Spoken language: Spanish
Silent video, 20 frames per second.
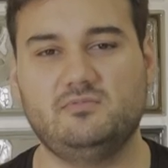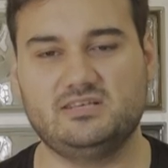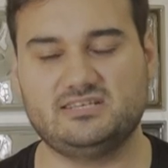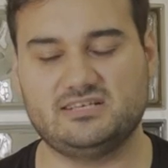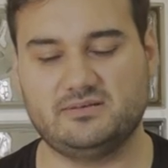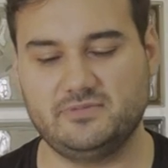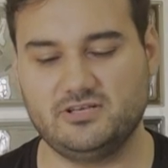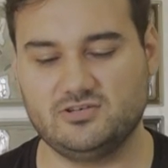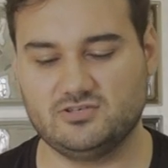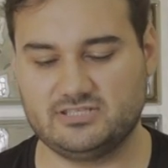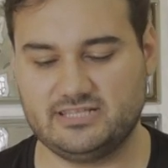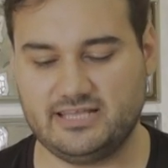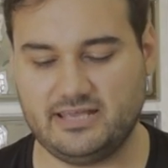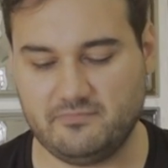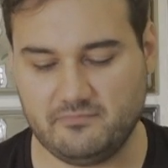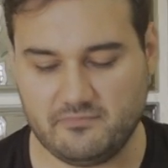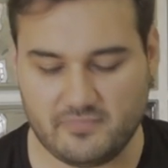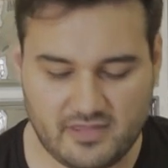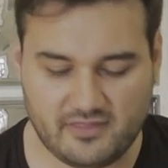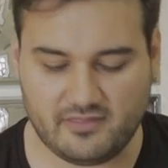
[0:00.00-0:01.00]
mis amigos de
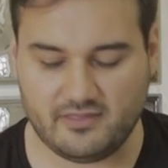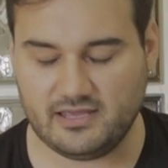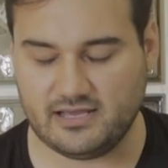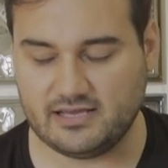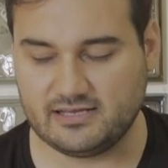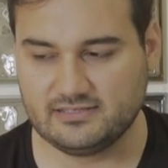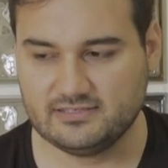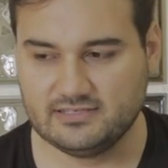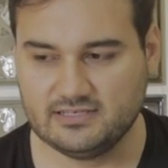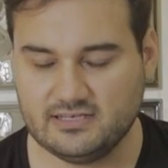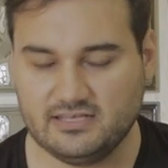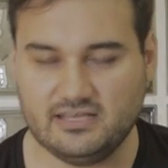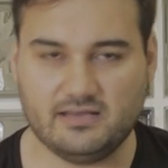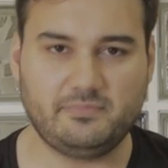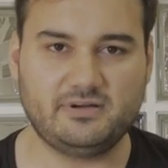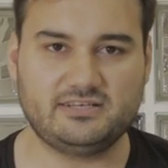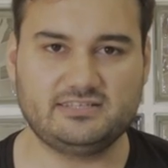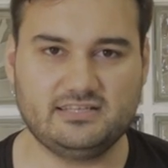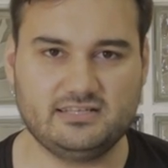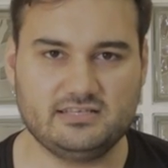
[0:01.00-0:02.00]
Nvidia y
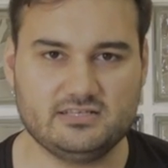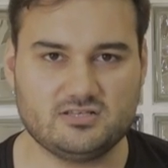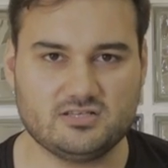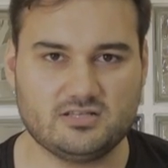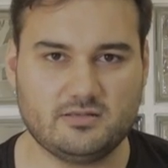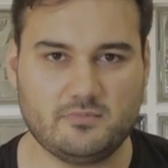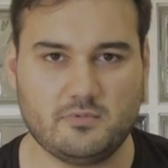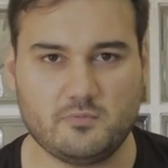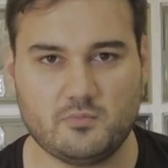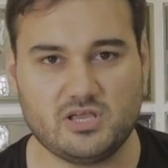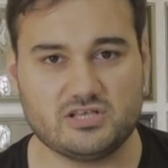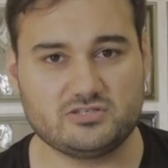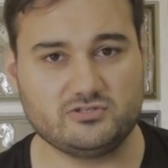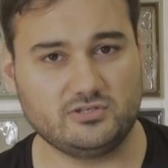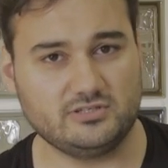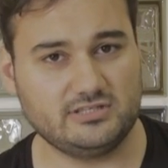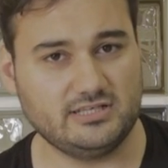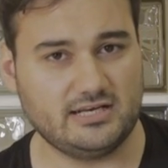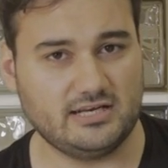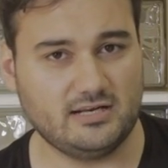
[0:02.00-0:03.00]
aparte de eso también voy a
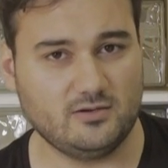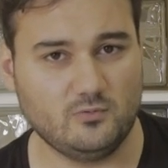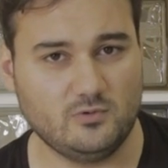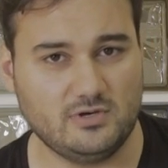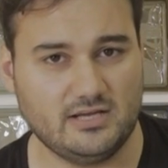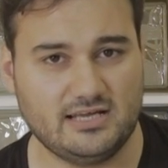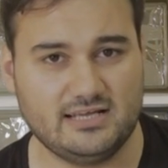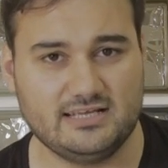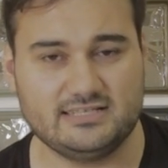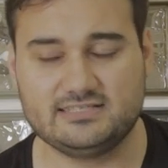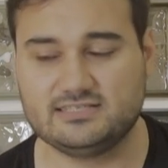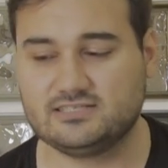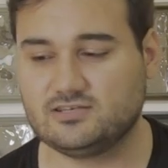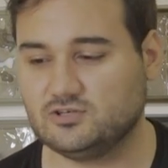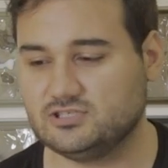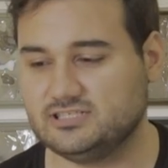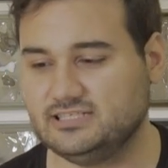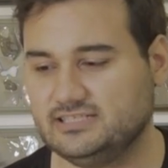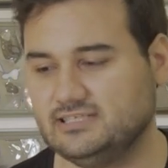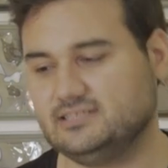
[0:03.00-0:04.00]
sortear algunas
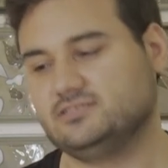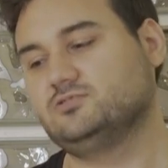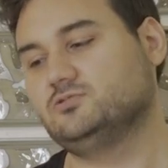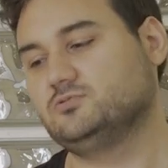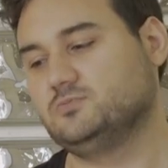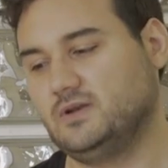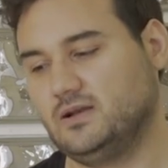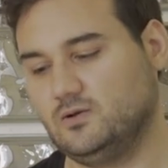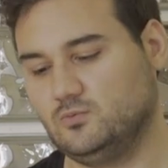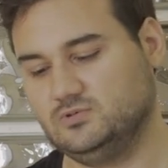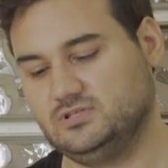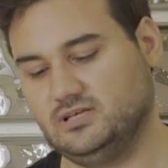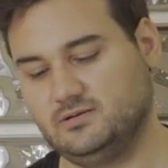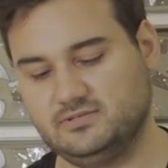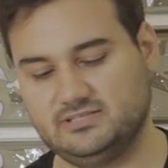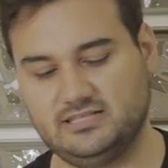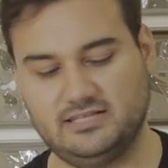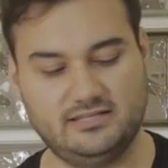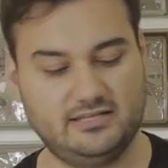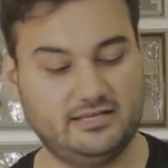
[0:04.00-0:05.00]
cositas que os van a gustar
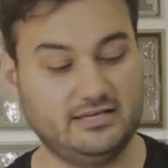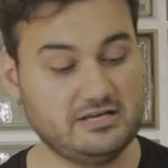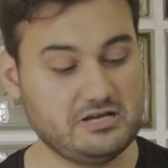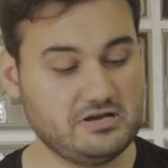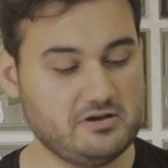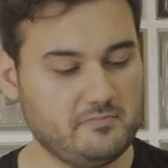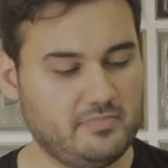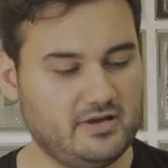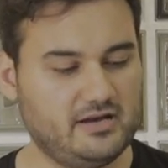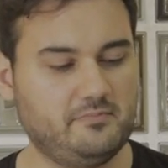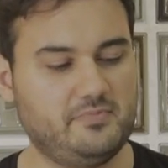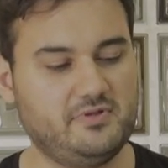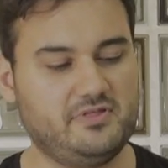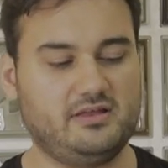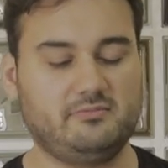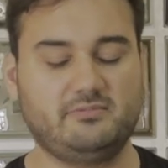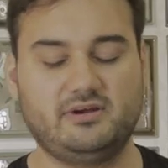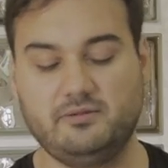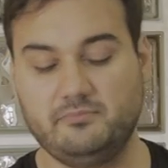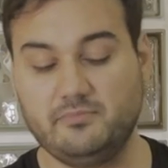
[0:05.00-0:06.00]
bastante. Para
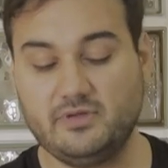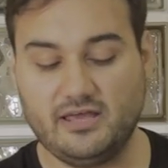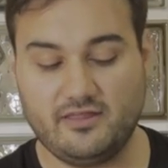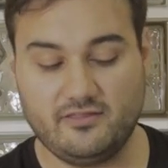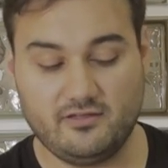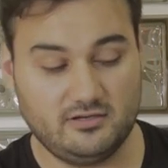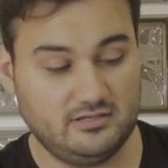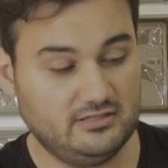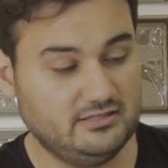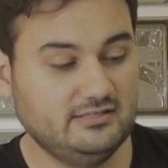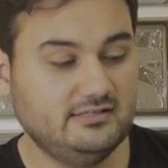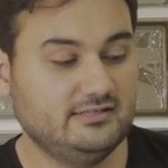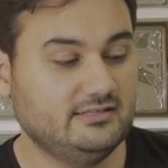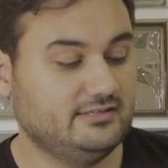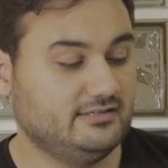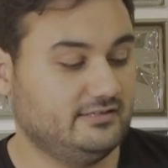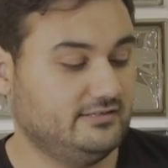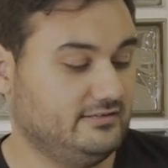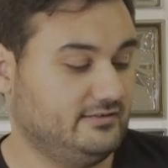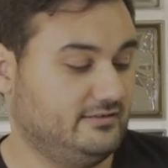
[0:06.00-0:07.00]
empezar me han enviado
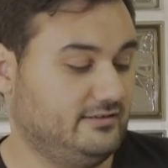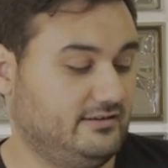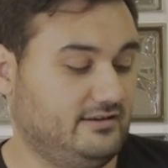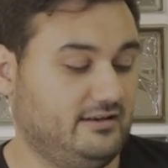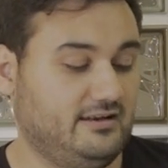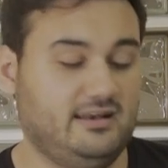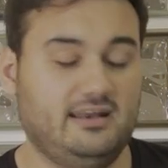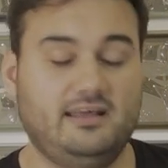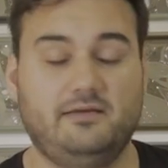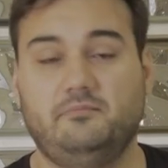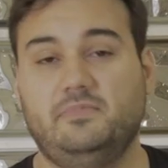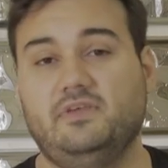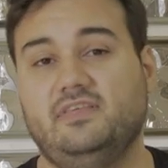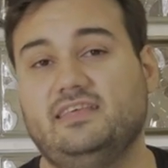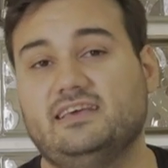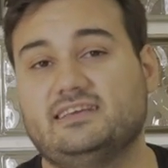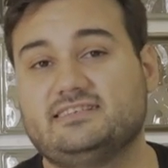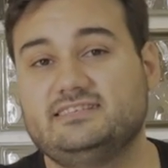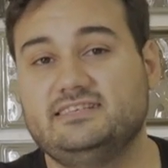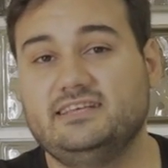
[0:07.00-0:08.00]
la
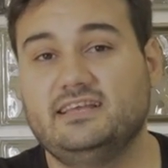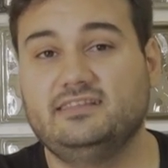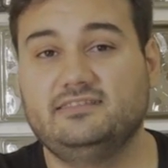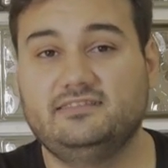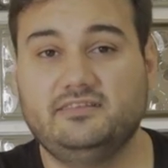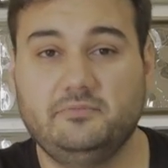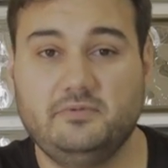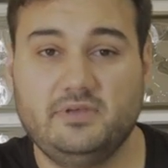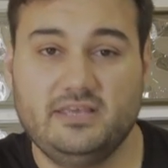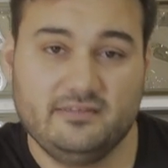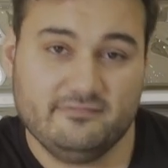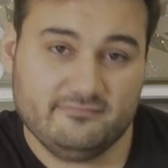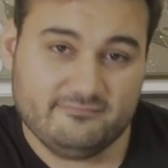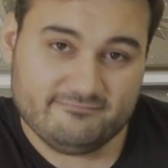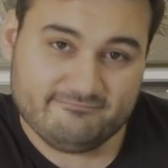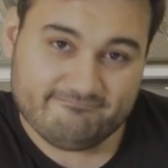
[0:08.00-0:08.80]
Nvidia Seal TV,